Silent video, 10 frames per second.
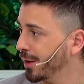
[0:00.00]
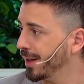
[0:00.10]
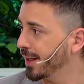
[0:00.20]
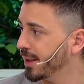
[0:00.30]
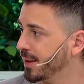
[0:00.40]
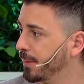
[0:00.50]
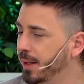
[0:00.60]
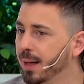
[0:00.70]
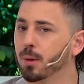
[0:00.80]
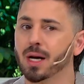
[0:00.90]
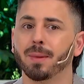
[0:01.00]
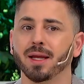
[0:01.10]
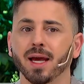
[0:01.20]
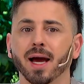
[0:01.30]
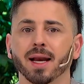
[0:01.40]
de Silvina por la
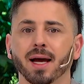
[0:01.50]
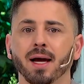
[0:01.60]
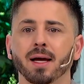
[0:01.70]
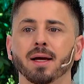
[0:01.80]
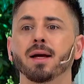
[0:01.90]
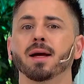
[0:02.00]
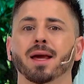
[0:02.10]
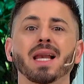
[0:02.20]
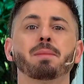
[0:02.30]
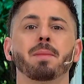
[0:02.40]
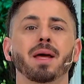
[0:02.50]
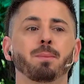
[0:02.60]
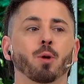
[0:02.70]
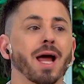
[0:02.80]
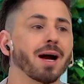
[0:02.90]
mañana, que es la mamá
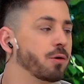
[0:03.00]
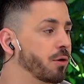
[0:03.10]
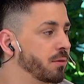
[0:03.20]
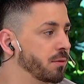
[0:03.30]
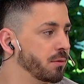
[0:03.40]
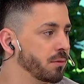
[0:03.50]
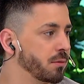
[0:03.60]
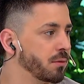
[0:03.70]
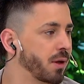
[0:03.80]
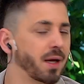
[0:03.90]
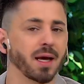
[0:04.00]
del polaco hmm.